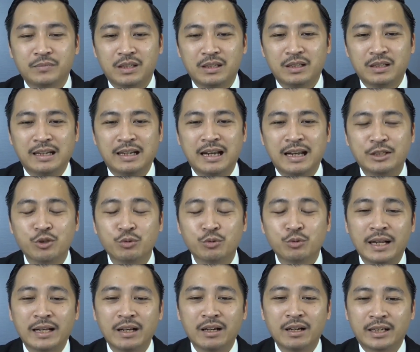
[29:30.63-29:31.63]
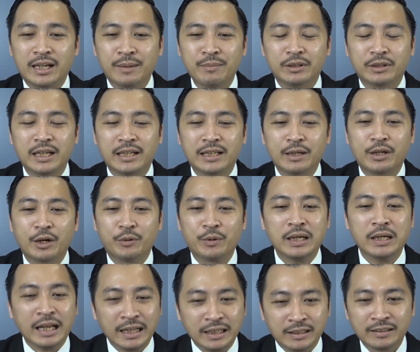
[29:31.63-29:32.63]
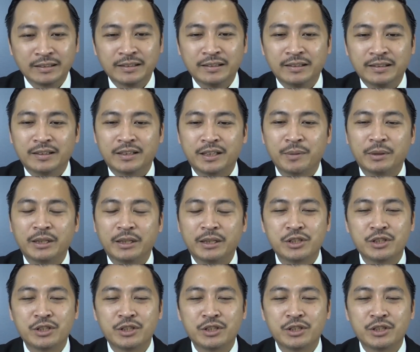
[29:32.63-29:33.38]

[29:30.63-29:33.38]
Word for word: Là chúng ta được kiếm được tiền theo kiểu đi lên. Nhưng mà thị